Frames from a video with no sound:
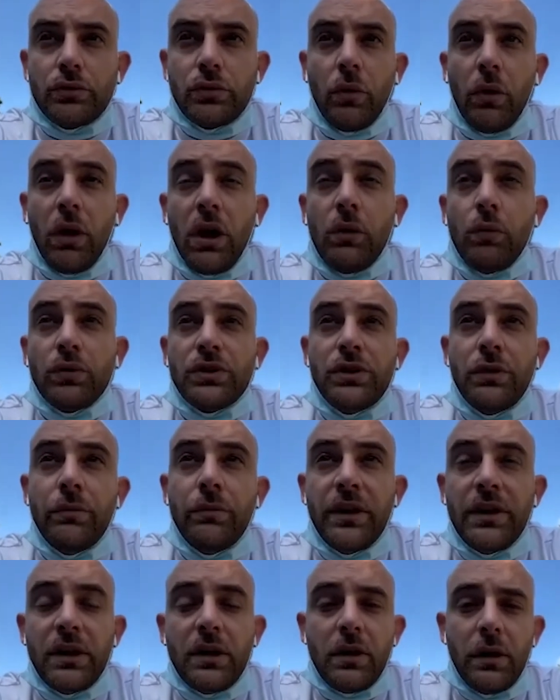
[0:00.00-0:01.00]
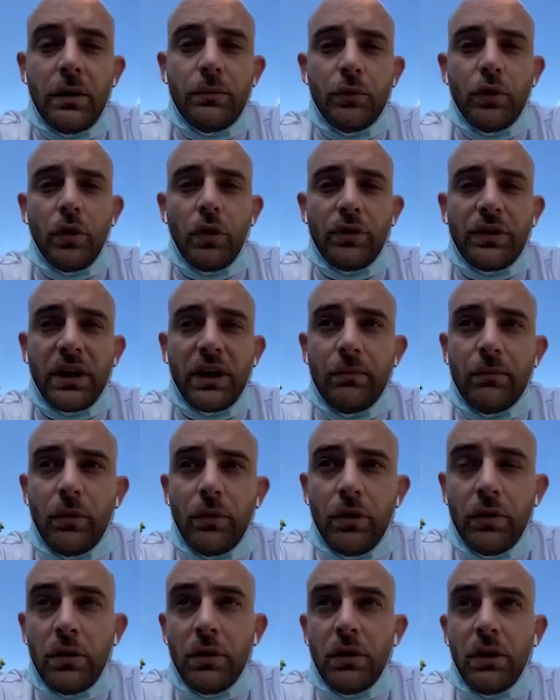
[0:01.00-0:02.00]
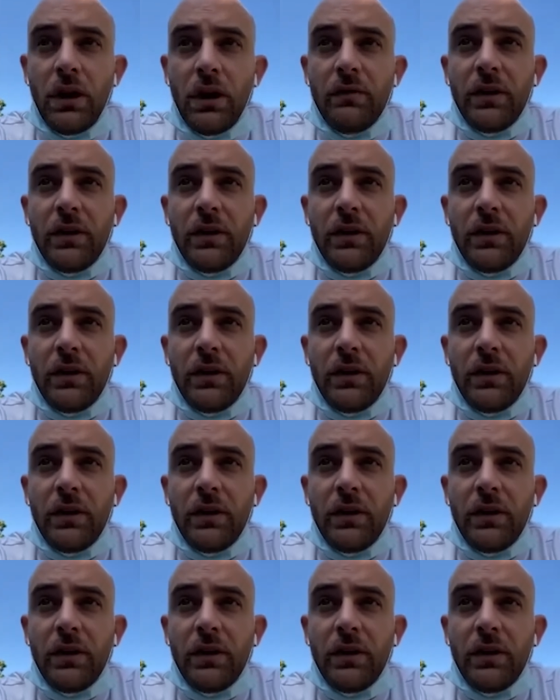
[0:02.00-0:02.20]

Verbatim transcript: sont dans la continuité quand même de l'entraînement